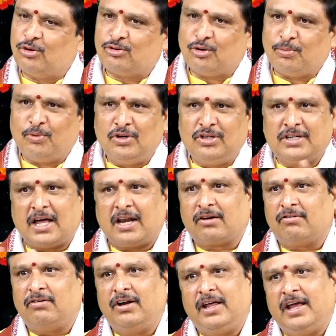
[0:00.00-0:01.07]
చూస్తూ
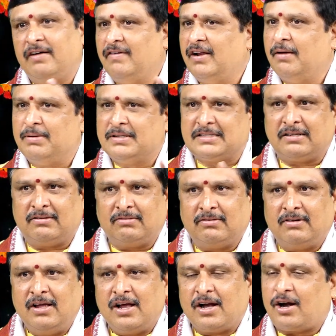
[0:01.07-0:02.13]
పూజించారనుకోండి ఏమీ లభించదు
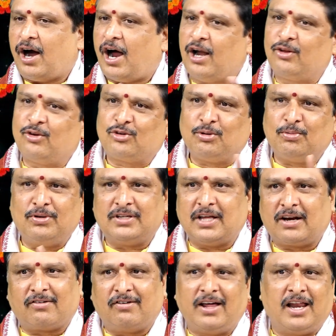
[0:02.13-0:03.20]
కాళ్ళు చూస్తూ
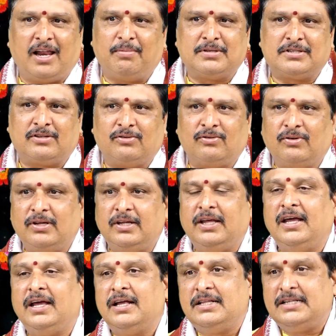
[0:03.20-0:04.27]
పూజించారనుకోండి ఏ లభించదు
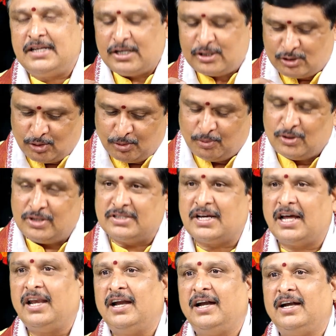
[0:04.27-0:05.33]
ఏం చేస్తూ
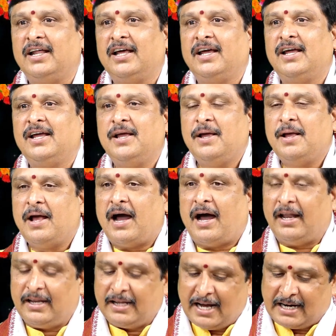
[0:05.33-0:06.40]
పూజించాలి అంటే
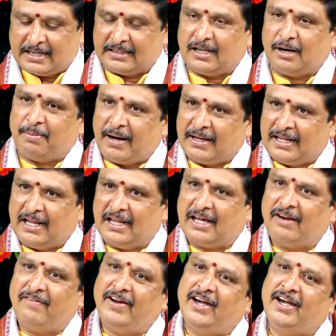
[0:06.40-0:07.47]
అందుకే అక్షతల పాదాల
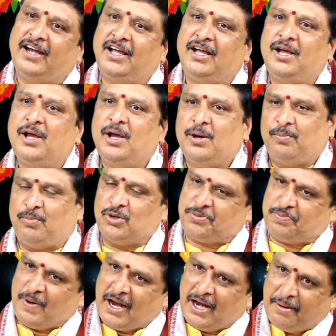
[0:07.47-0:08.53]
దగ్గర వేయండి
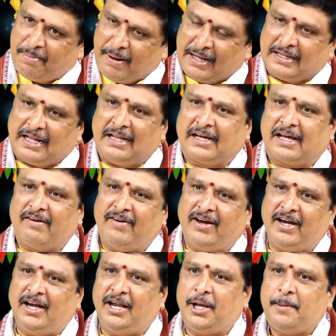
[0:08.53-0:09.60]
పుష్పాలను పాదాల దగ్గర
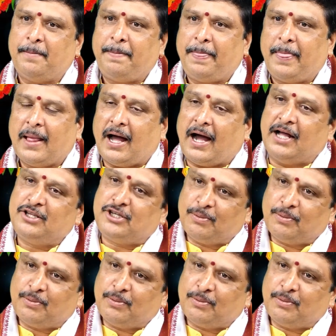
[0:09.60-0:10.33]
వేయండి అని